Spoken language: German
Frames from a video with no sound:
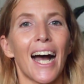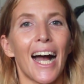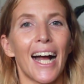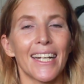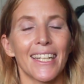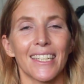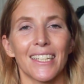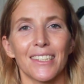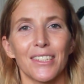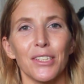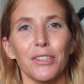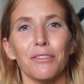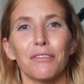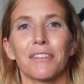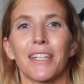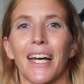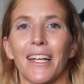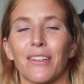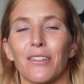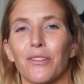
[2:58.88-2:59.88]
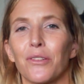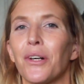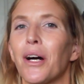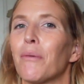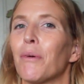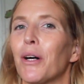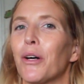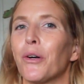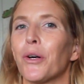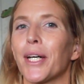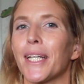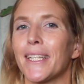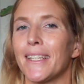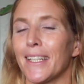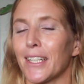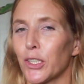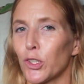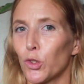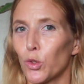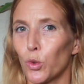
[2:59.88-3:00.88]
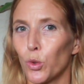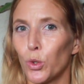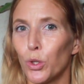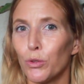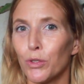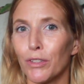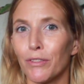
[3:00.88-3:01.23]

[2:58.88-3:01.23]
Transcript: Alternativ kannst du aber auch ätherisches Öl